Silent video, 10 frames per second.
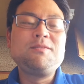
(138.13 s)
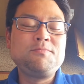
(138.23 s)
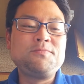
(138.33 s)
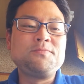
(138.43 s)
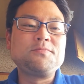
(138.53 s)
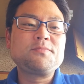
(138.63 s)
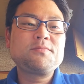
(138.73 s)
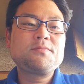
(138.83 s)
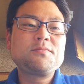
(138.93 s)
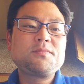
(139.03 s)
うん。
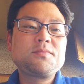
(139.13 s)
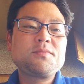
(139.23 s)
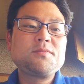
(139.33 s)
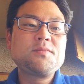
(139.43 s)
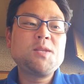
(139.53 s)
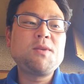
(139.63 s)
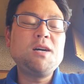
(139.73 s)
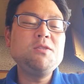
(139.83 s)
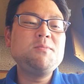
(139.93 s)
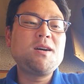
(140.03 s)
でも
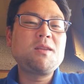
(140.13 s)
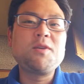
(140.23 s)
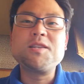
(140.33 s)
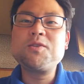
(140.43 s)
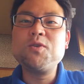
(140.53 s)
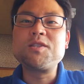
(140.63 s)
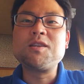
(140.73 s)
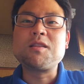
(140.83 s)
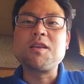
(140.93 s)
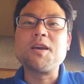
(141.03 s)
ある意味あれは SOS
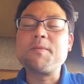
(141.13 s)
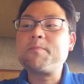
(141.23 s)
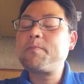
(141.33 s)
なんで、